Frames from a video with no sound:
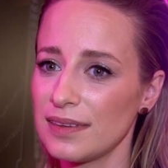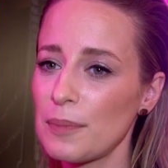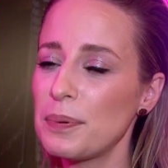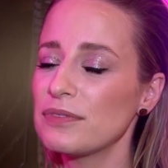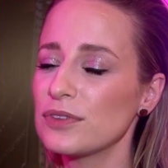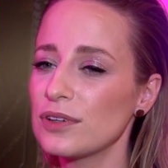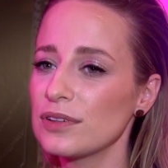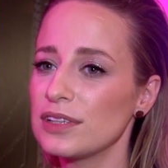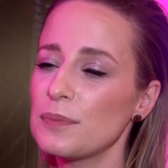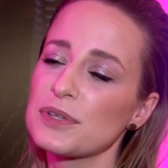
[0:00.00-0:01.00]
na
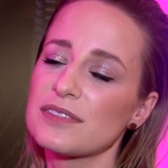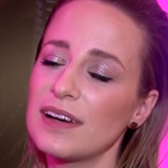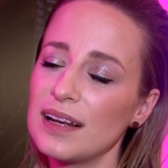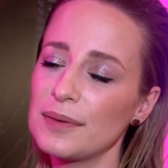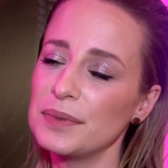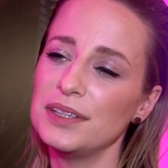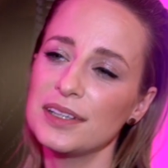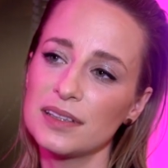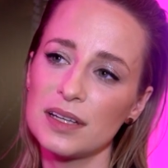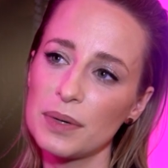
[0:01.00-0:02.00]
pewno nie pozwalam i
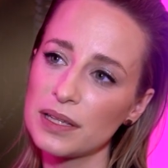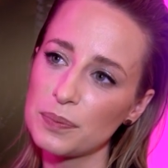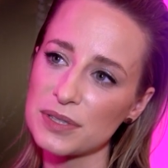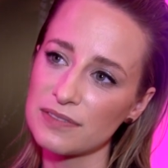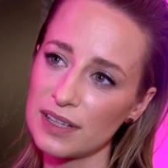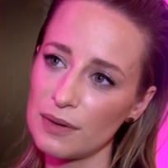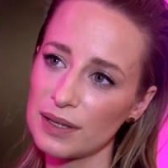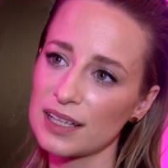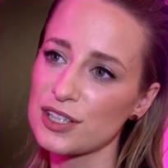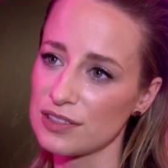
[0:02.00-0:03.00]
nigdy nie będę
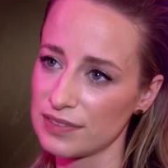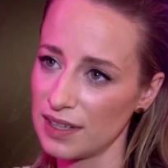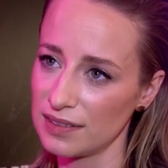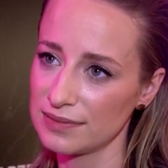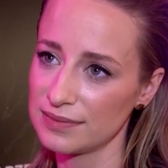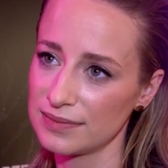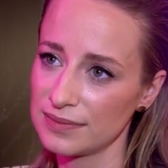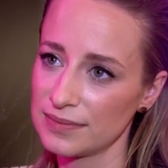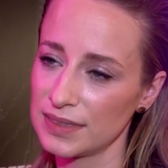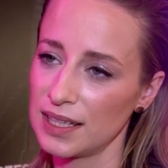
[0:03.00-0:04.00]
pozwalała na krzywdę.
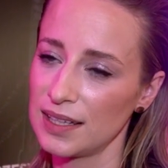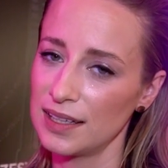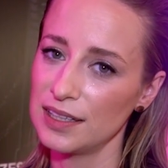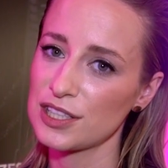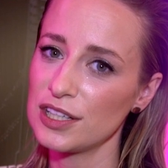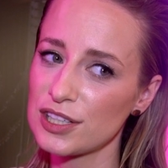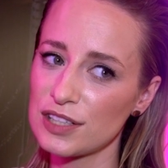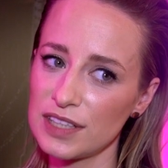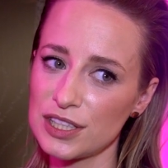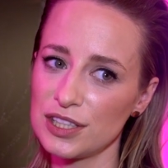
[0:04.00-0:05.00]
Jeżeli
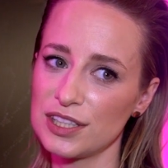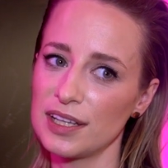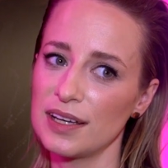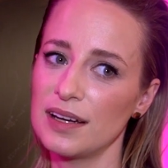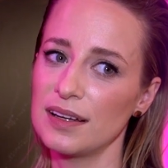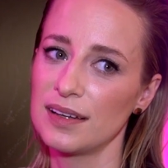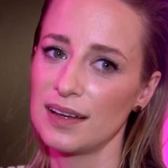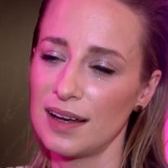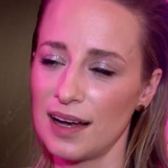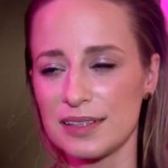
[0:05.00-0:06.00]
krzywda się dzieje,
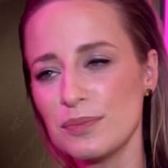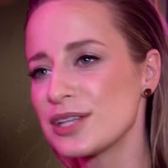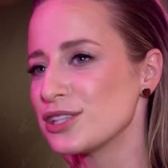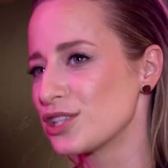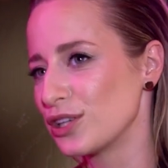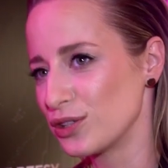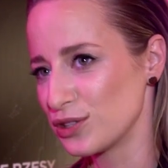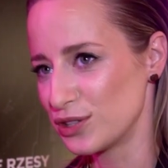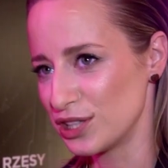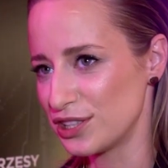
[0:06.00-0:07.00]
a tym bardziej jeżeli
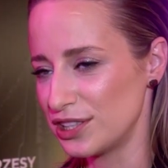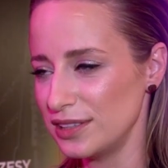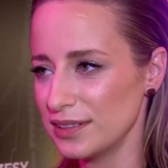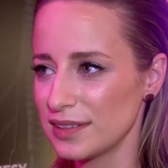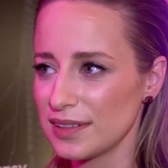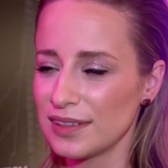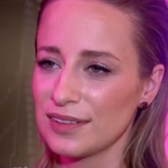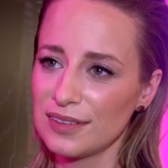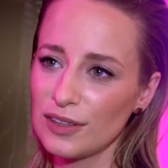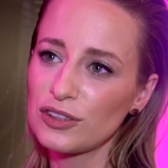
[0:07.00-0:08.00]
chodzi o dzieci,
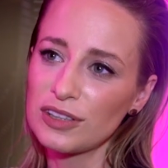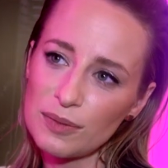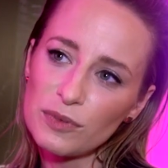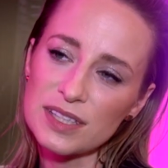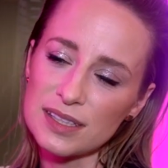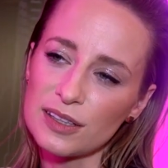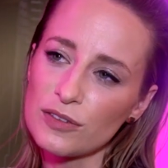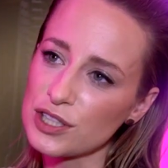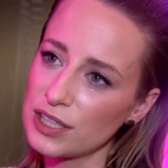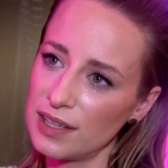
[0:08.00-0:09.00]
no to ja mówię
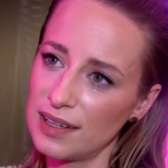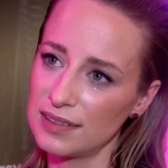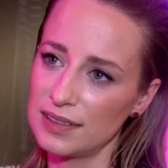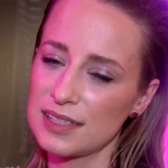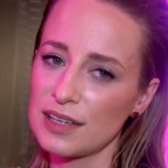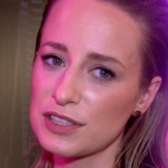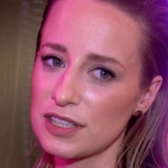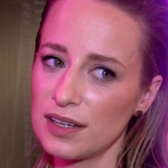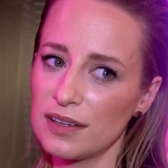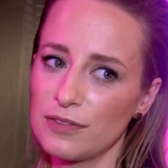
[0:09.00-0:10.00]
stanowcze nie i
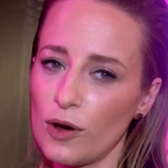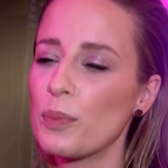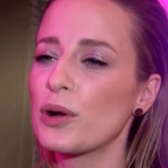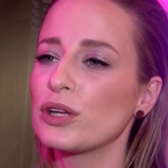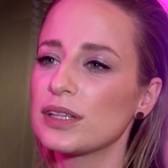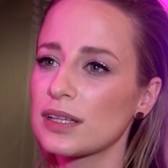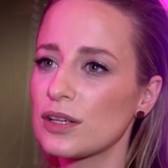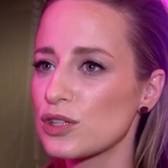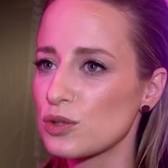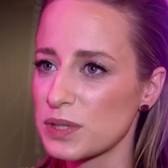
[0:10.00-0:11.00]
zawsze w obronie
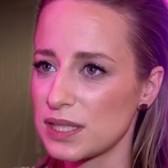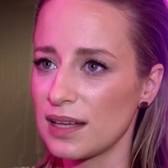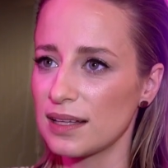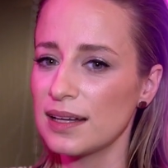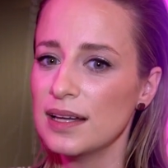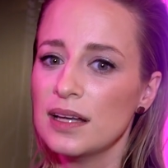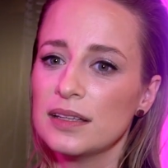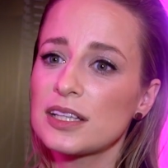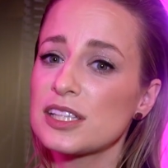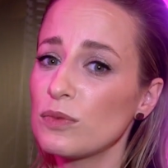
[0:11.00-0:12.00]
takich osób stanę.
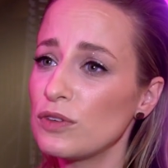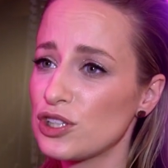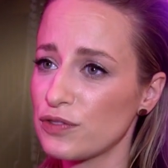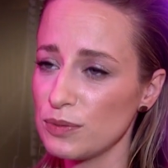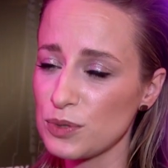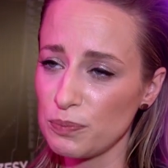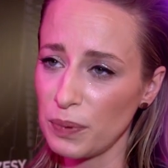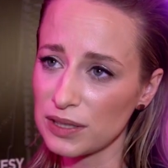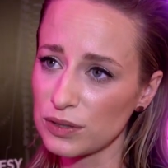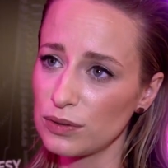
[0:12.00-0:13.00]
Nie chcę mówić, czy w tym
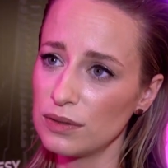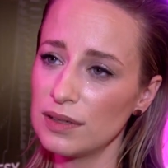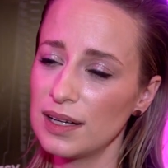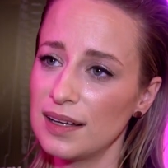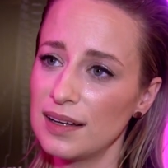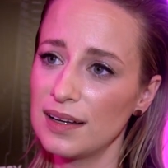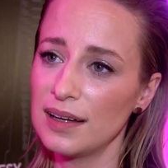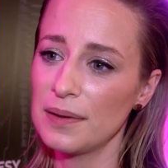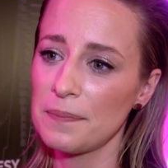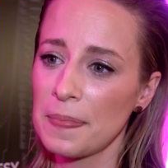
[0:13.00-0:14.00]
przypadku, e,